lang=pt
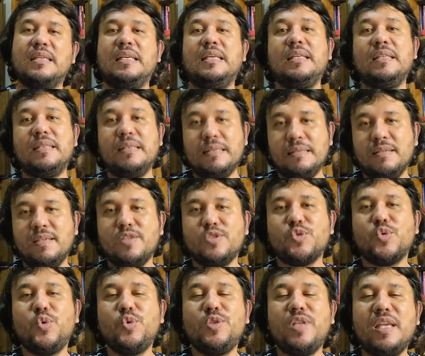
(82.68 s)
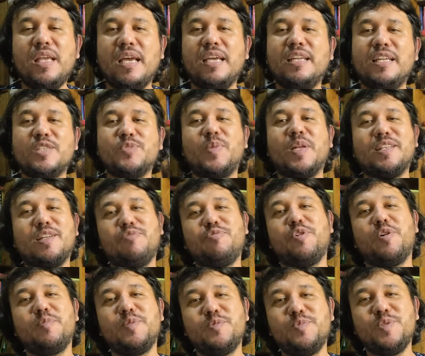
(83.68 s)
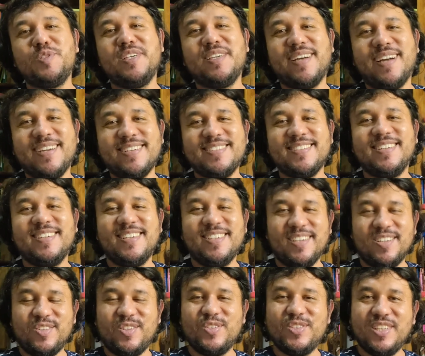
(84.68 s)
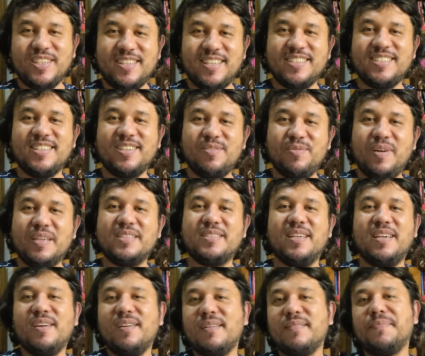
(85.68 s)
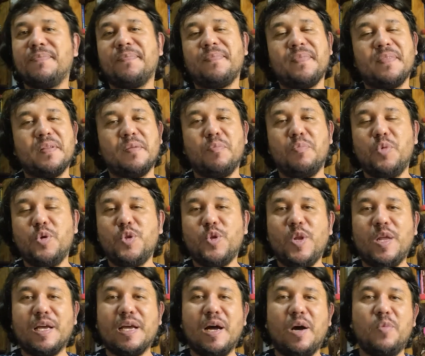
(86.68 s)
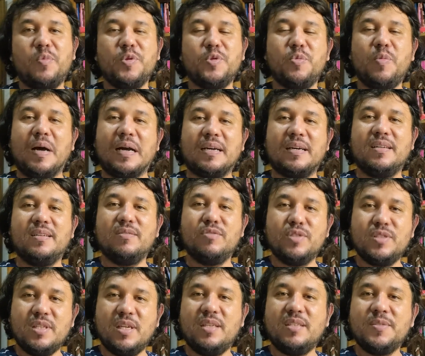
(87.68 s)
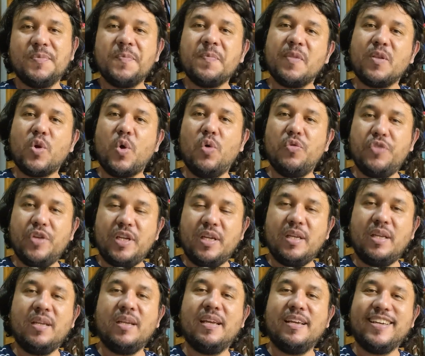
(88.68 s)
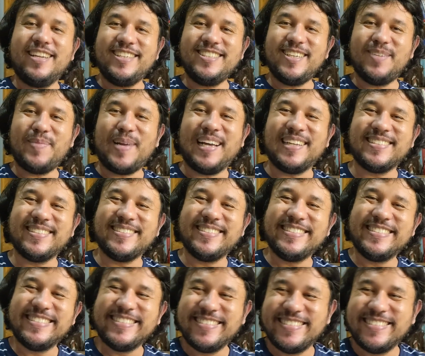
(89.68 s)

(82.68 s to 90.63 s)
E escutem aí nas plataformas musicais. Tenho certeza que vai ser muito legal, muito bacana vocês conferirem. Grande abraço!